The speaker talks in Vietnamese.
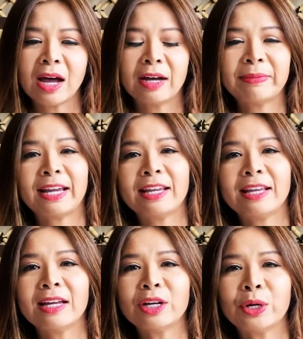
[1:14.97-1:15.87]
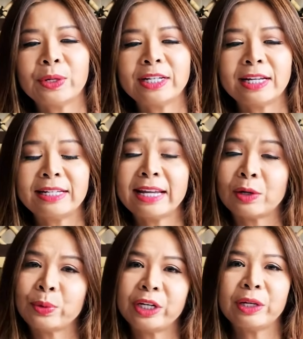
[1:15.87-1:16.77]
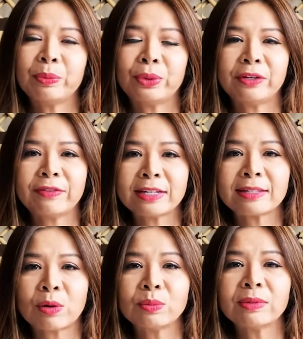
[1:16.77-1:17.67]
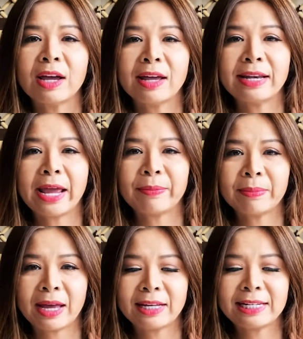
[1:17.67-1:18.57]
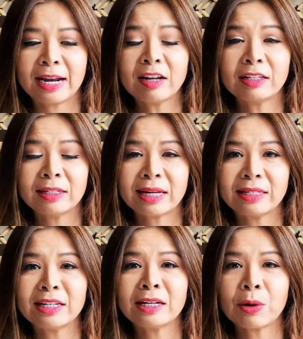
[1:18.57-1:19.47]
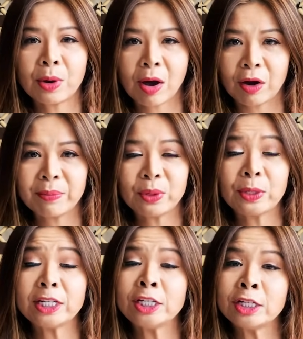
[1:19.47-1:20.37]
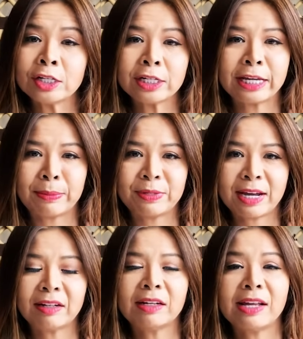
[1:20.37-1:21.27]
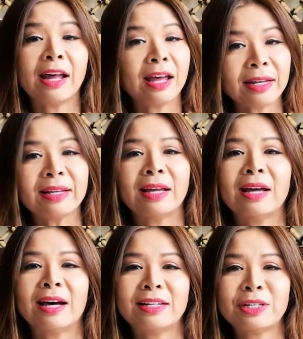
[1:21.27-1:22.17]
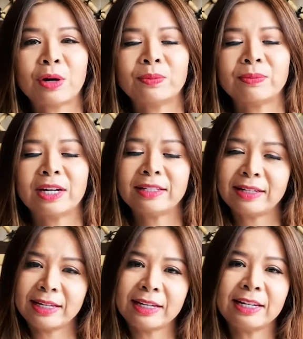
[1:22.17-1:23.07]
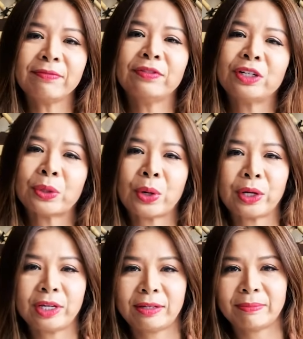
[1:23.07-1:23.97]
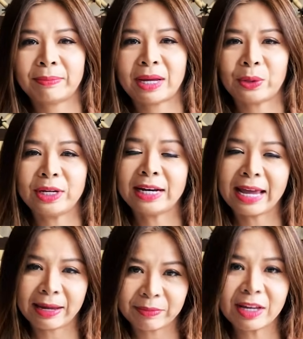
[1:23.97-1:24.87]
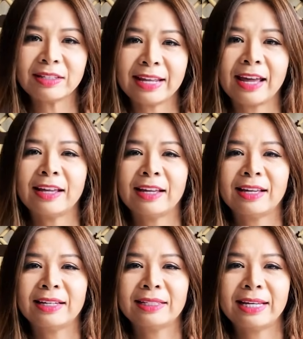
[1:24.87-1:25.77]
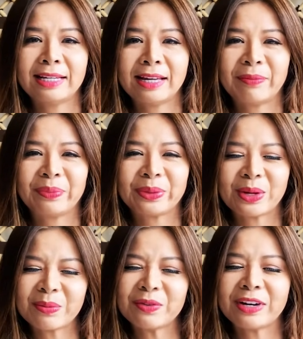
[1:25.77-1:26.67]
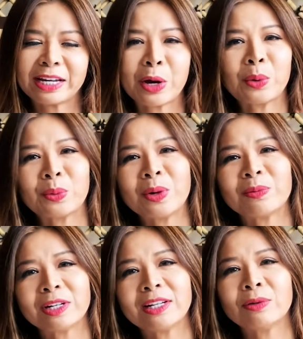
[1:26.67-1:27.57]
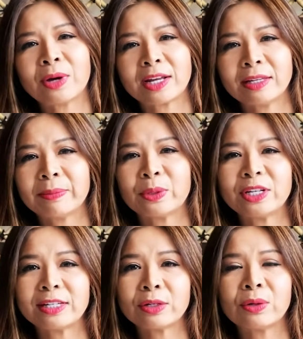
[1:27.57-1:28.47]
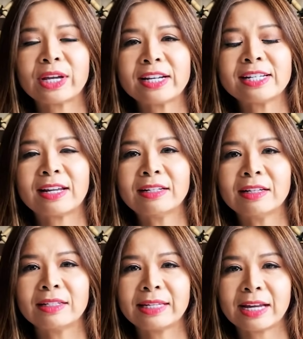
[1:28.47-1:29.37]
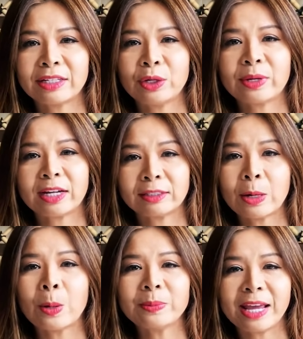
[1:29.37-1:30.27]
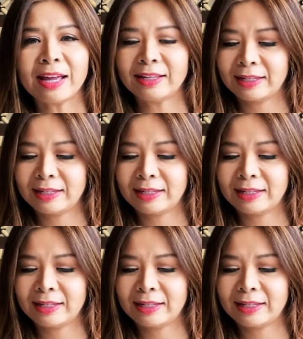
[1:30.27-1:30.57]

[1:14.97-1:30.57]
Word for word: Hôm nay á, Uyên định dành nguyên cái buổi phát sóng để mà trả lời tất cả những cái câu hỏi mà Uyên chưa kịp trả lời hết ở trong những cái clip vừa rồi mà Uyên làm đó nha. Thì um, có một vài câu cũng không có liên quan nhưng mà Uyên sẽ cố gắng trả lời càng nhiều càng tốt nha.